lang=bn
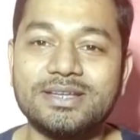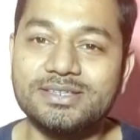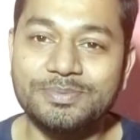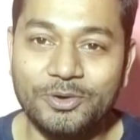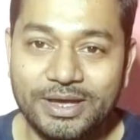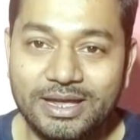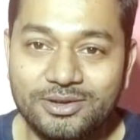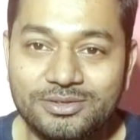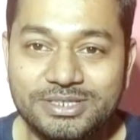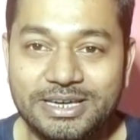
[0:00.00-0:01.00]
ইন্টার্নশিপ হয়ে গেল
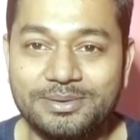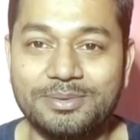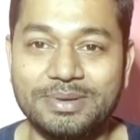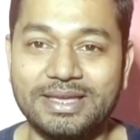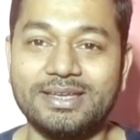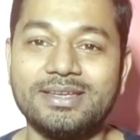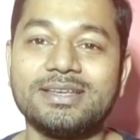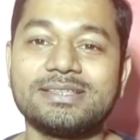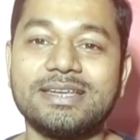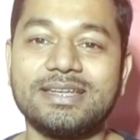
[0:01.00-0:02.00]
ছেলে বা মেয়ে
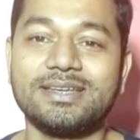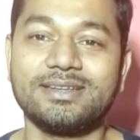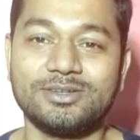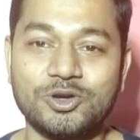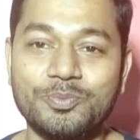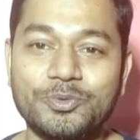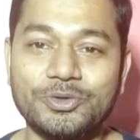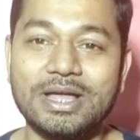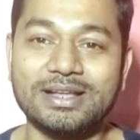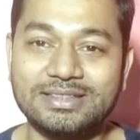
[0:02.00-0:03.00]
সে সম্পূর্ণ
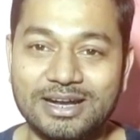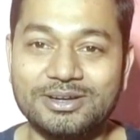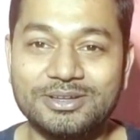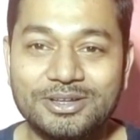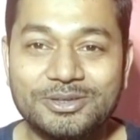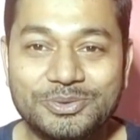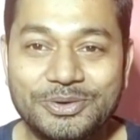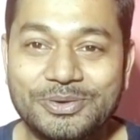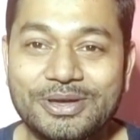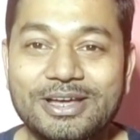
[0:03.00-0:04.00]
ডাক্তার
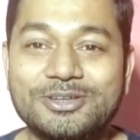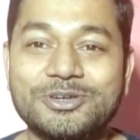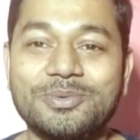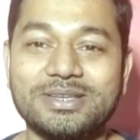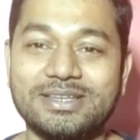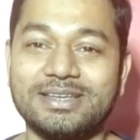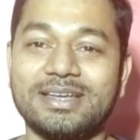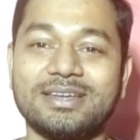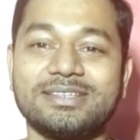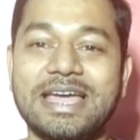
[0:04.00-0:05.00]
তৈরি হয়ে গেল সমাজে
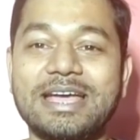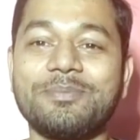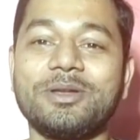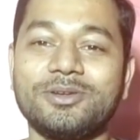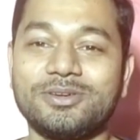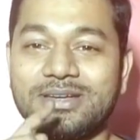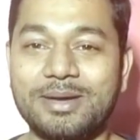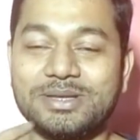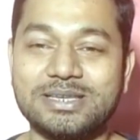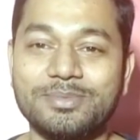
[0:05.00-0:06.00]
একটা জায়গা পেল
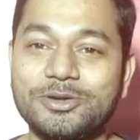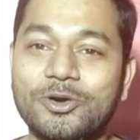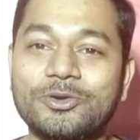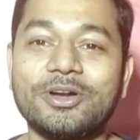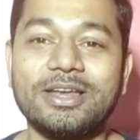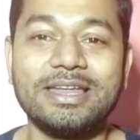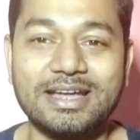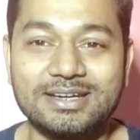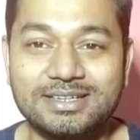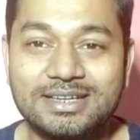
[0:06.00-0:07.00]
নামের সামনে ডক্টর
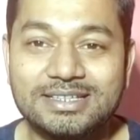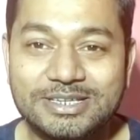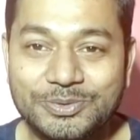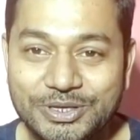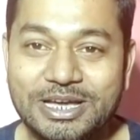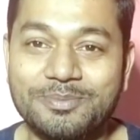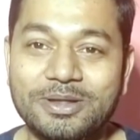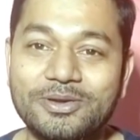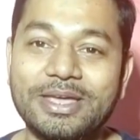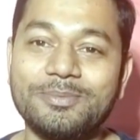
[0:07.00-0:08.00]
লেখার সে অধিকার
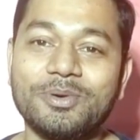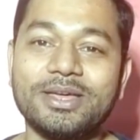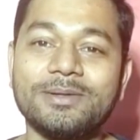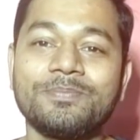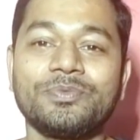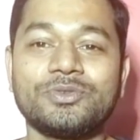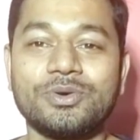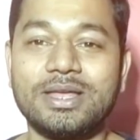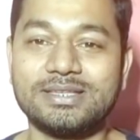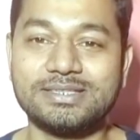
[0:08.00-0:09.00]
পেল এরপরে
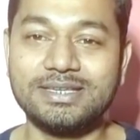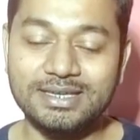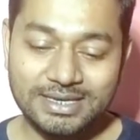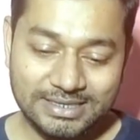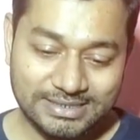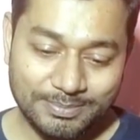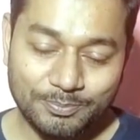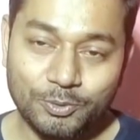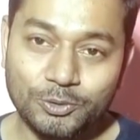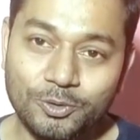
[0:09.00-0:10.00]
চলে আসছি যে
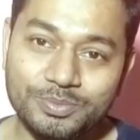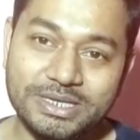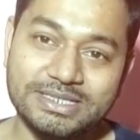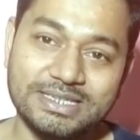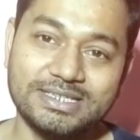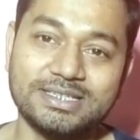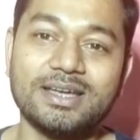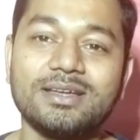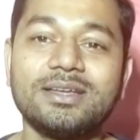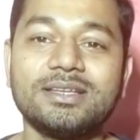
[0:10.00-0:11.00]
প্রথম যে জিনিসটা
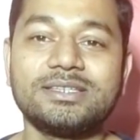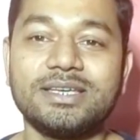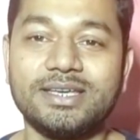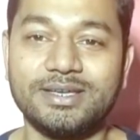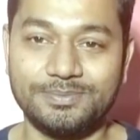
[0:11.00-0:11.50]
যে